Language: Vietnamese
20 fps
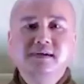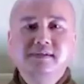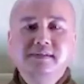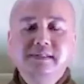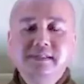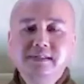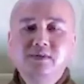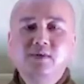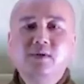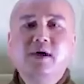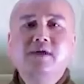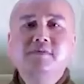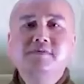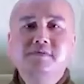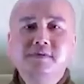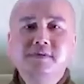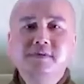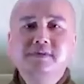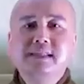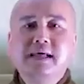trí tuệ
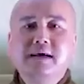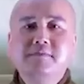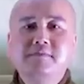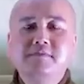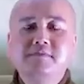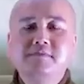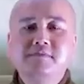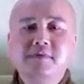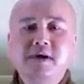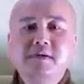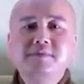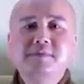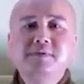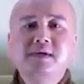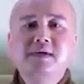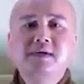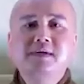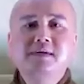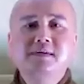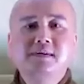vượt tầm pháp
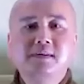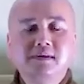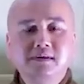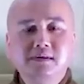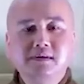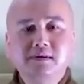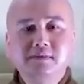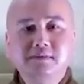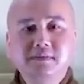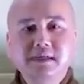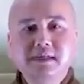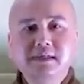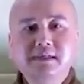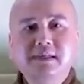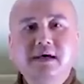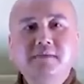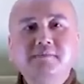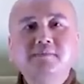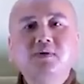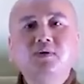giới, từ bi
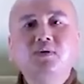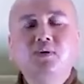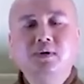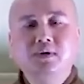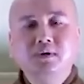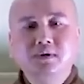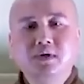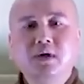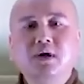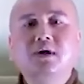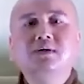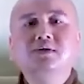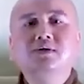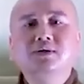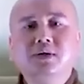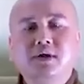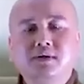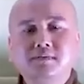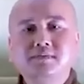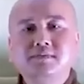thấm nhuận non
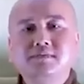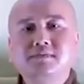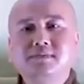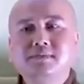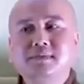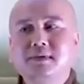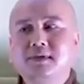sông,